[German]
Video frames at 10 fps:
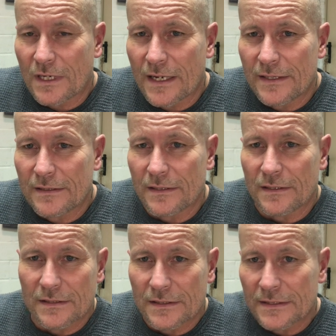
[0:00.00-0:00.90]

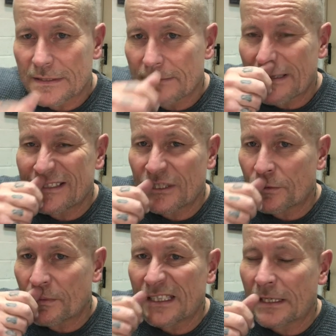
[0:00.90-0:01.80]
keine 20
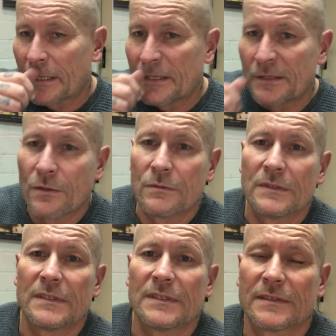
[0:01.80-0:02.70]
Meter hinter
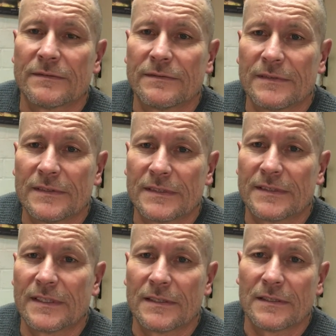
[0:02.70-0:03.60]
uns
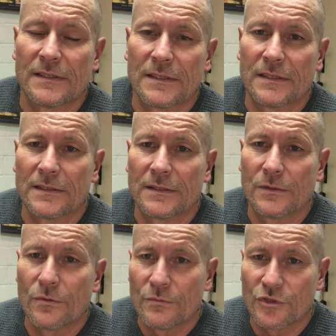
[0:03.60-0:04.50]
sind äh,
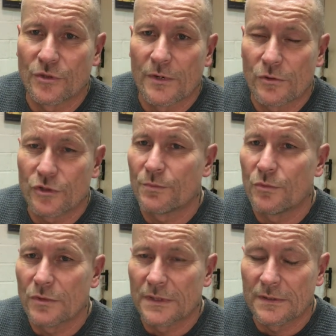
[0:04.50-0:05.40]
römische
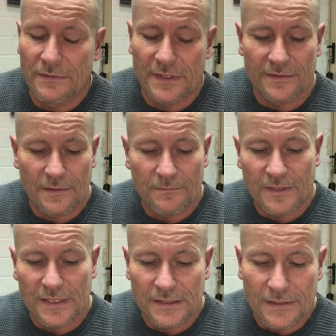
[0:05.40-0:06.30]
Bauspuren gewesen im
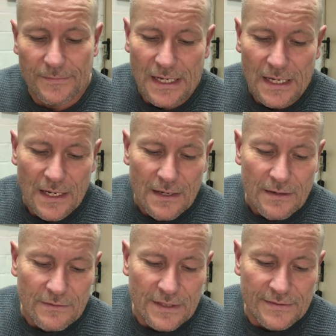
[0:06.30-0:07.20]
Wald.
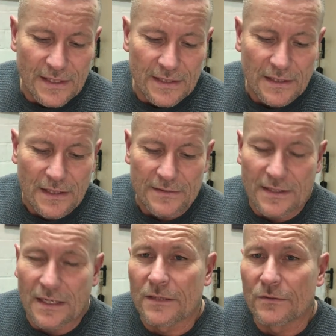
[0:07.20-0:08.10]
Wie gesagt, es
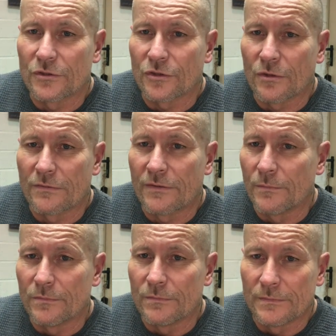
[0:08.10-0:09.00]
kann natürlich auch
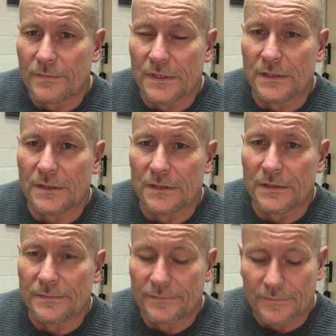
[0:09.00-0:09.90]
vom
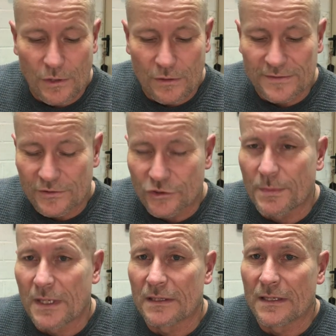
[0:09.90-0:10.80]
äh,
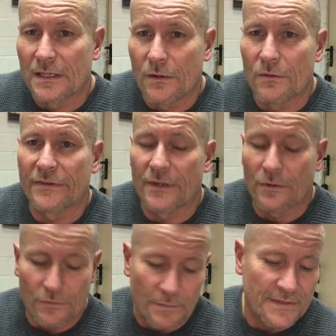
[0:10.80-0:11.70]
Ochsengespann aus der
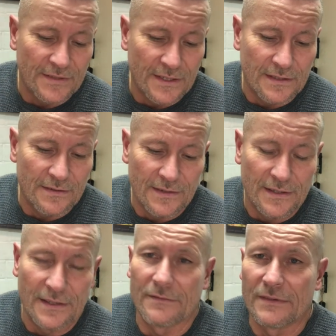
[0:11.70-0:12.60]
Römerzeit
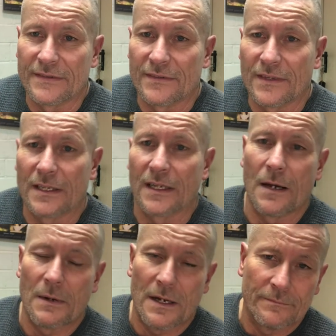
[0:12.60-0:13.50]
gewesen sein.
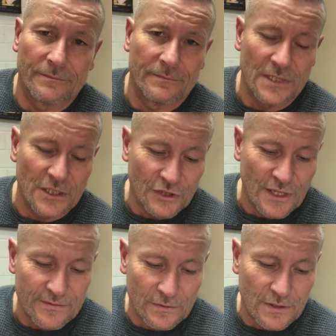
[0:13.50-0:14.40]
Aber
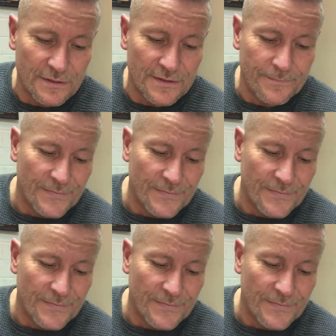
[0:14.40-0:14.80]
nichtsdestotrotz,